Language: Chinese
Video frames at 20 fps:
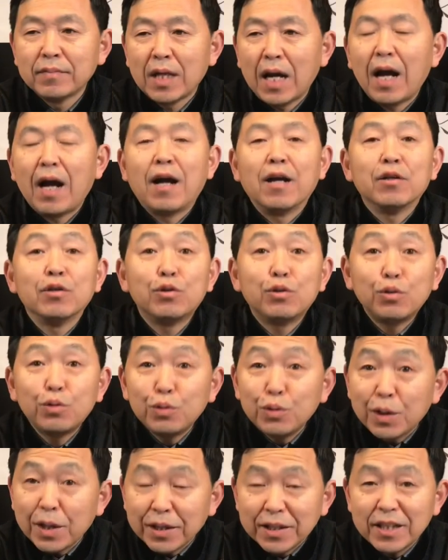啊
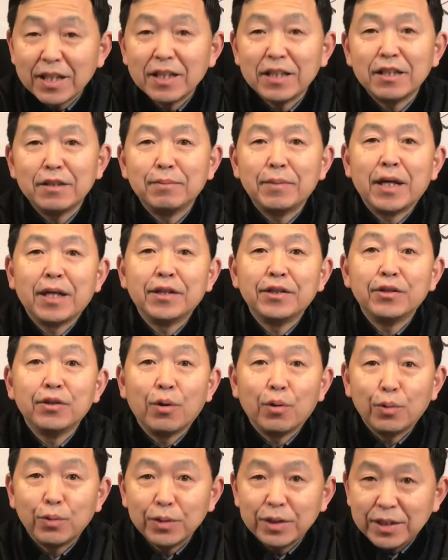血液里面
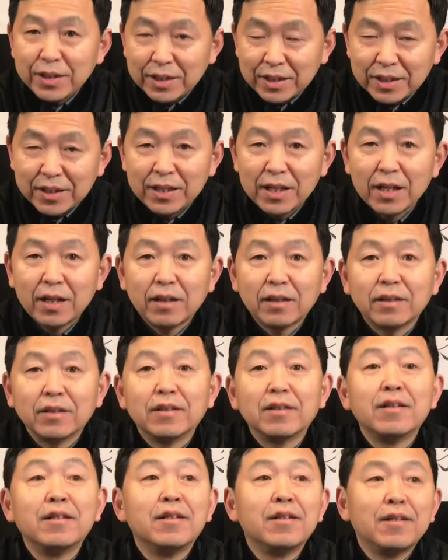有一些
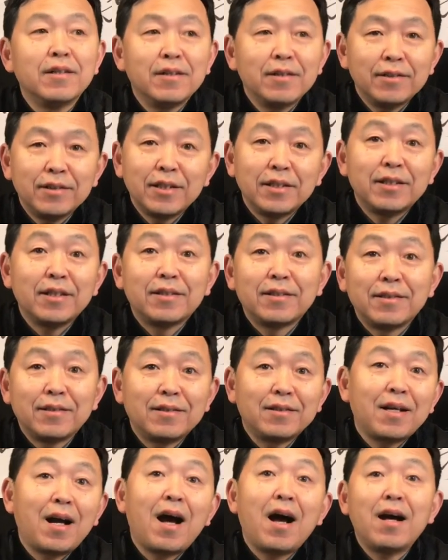和这些
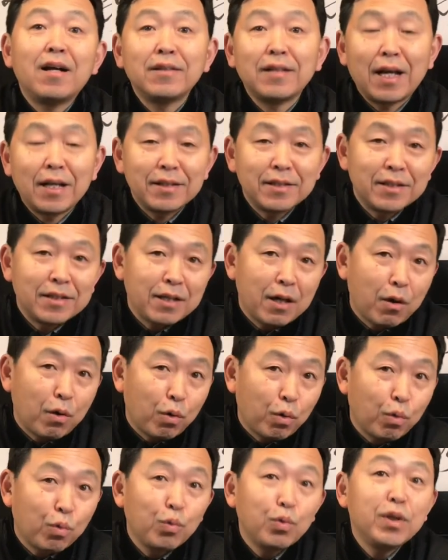渣男相
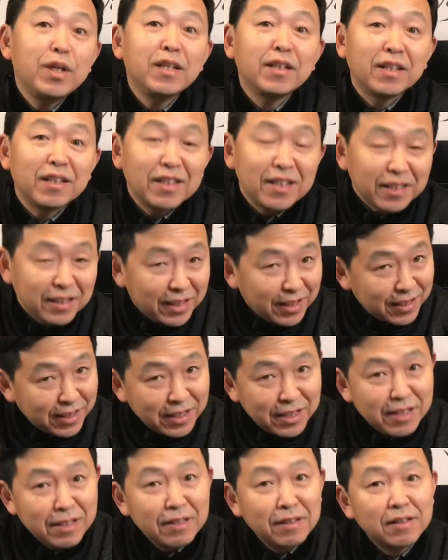呼应的那些
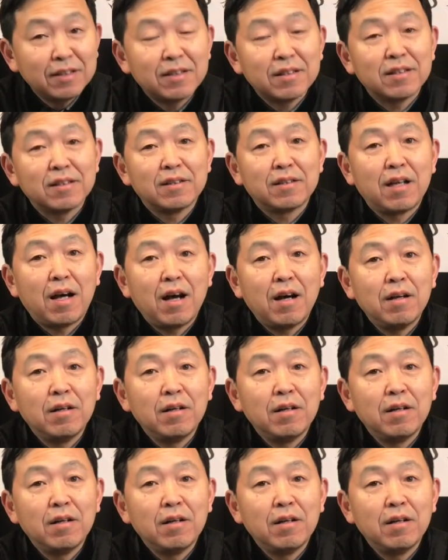因子的，